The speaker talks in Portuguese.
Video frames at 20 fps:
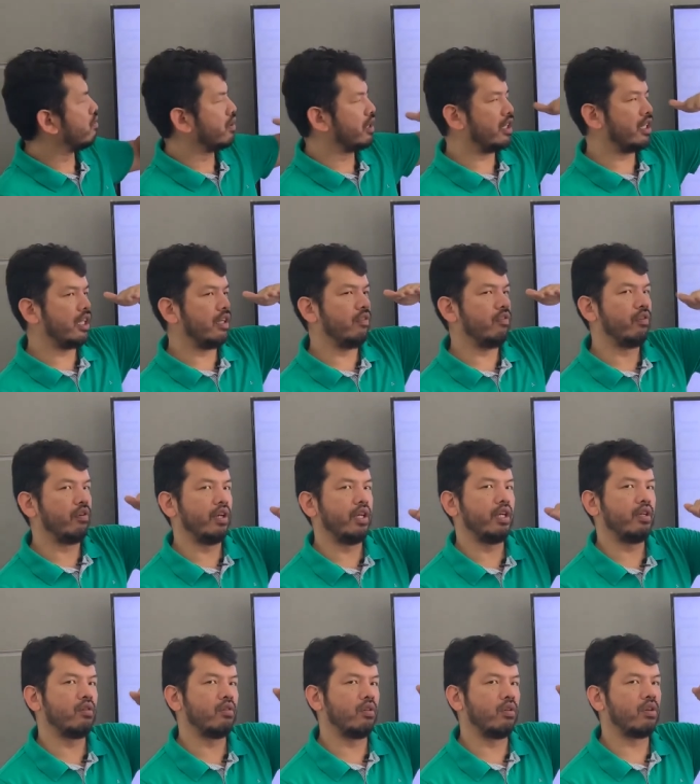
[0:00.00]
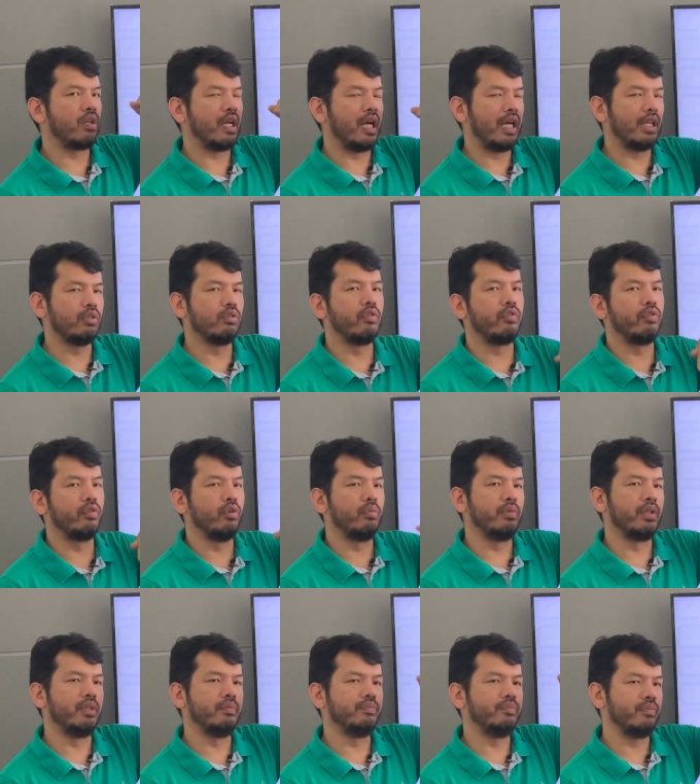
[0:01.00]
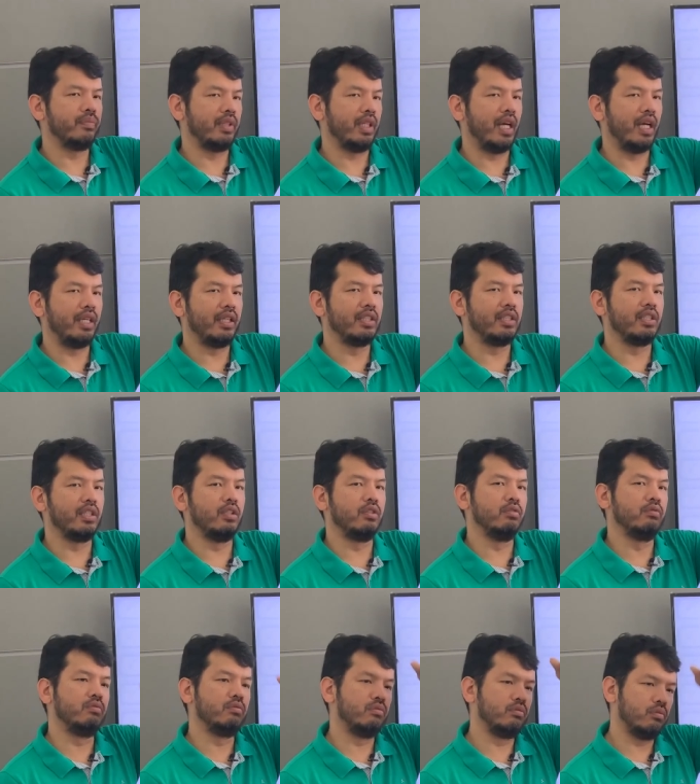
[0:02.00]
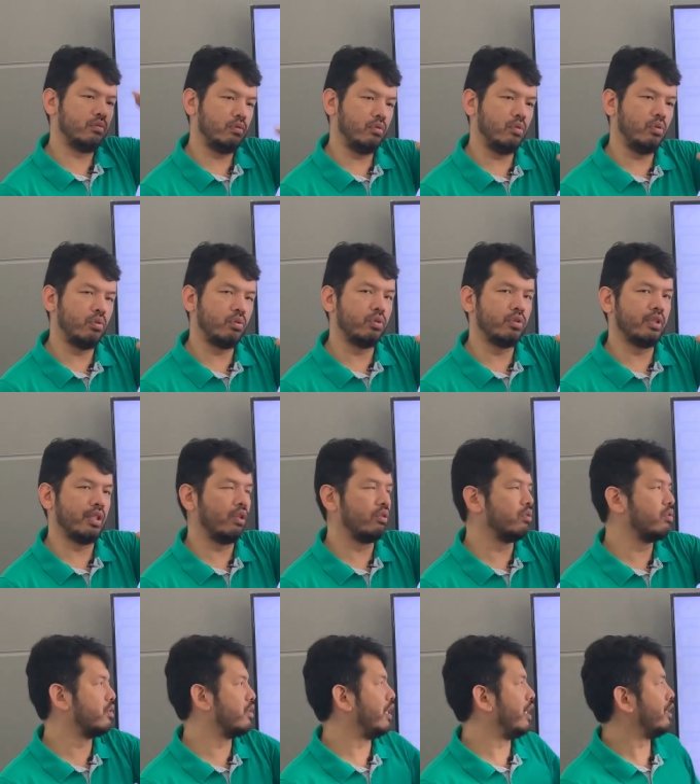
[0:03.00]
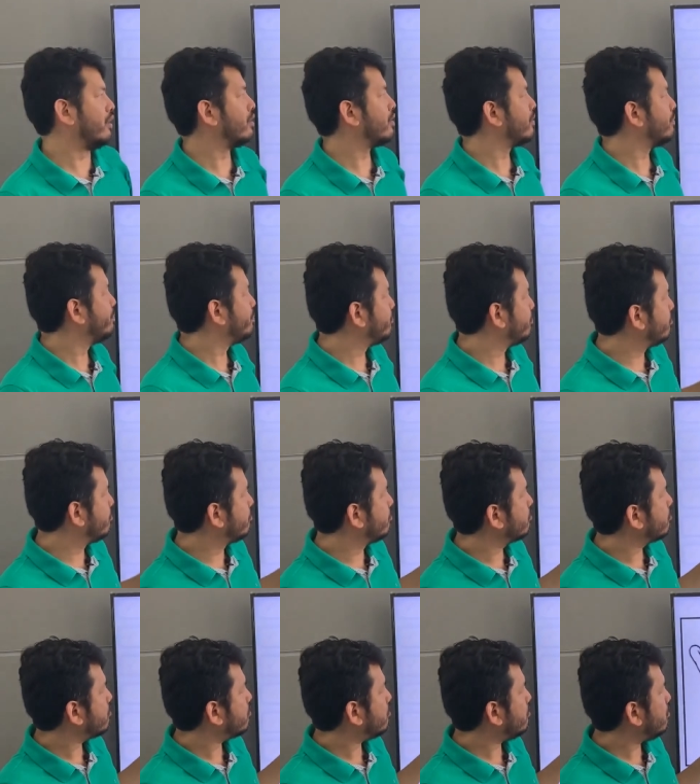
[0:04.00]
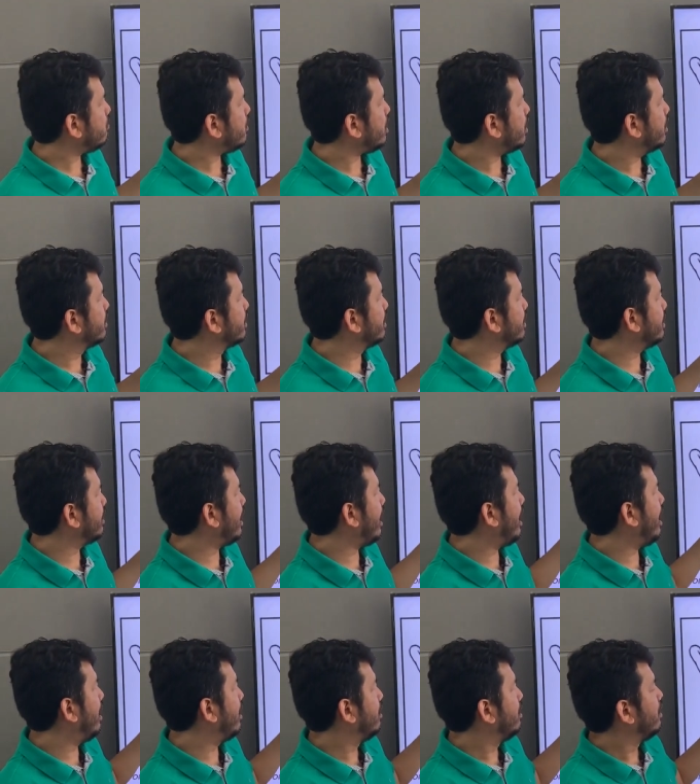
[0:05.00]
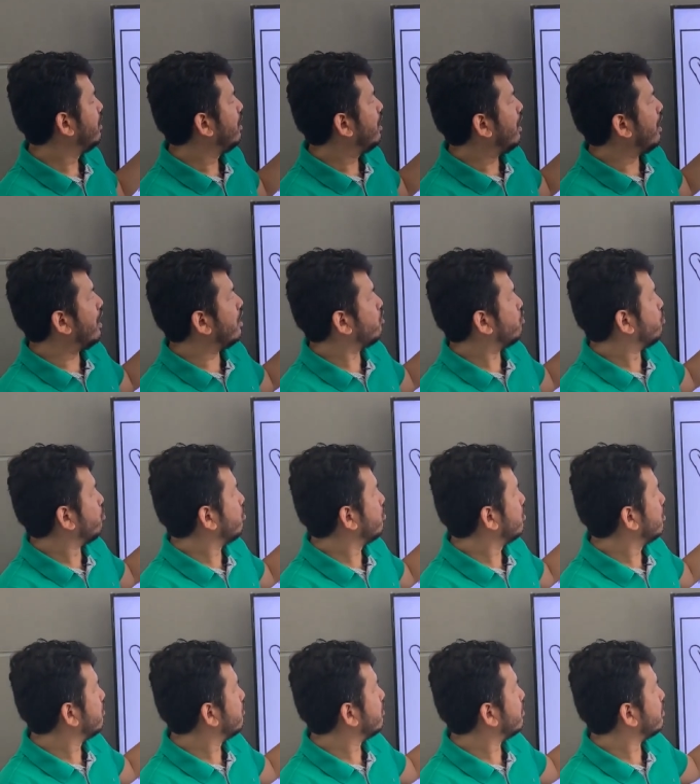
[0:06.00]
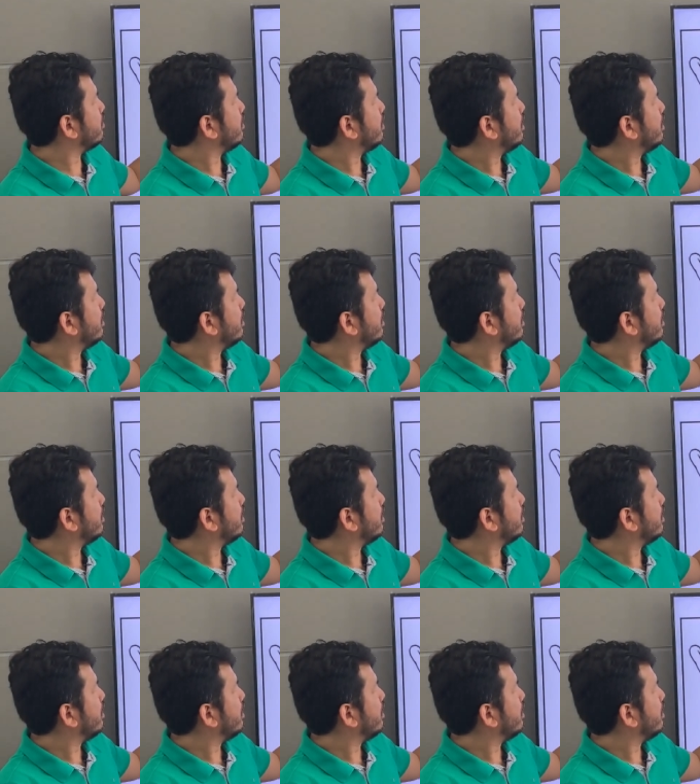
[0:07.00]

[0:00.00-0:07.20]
em que foi colocado o filme na região oclusal dos dentes. Já a Donovan